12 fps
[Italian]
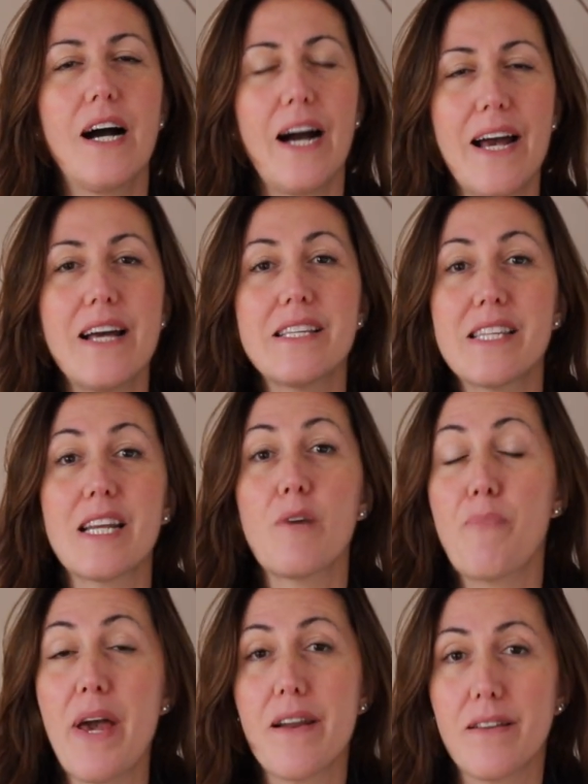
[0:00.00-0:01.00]
a essere
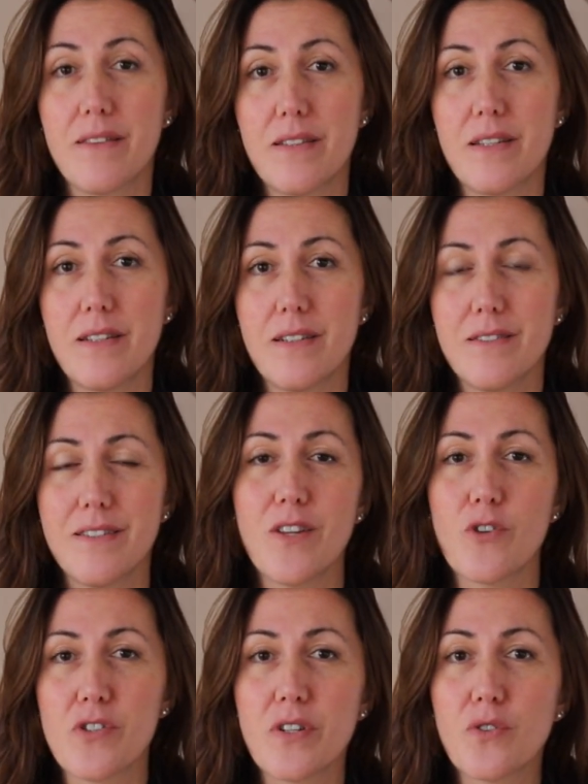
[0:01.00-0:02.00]
aperti nei
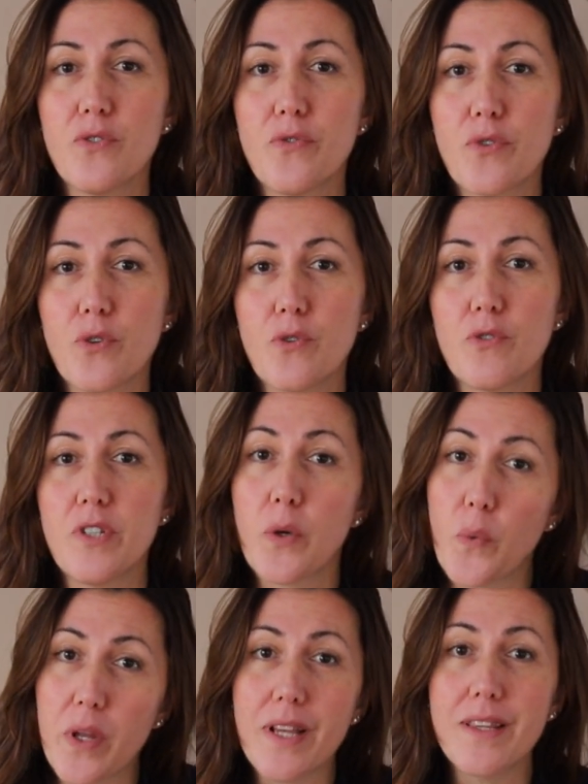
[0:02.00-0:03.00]
nostri confronti e
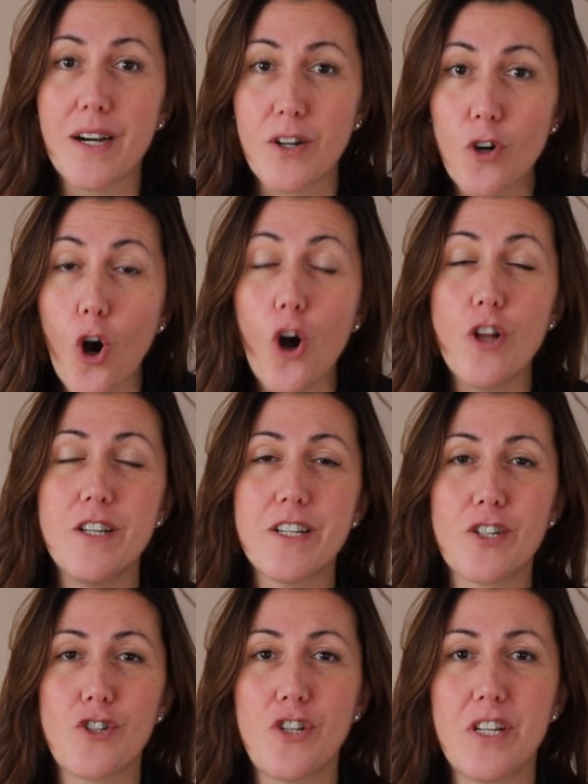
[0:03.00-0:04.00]
quindi ad
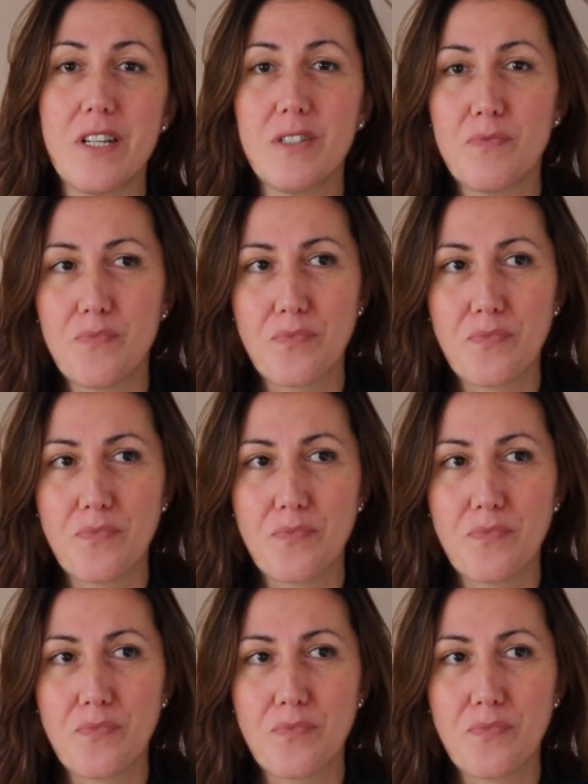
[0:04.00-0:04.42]
accoglierci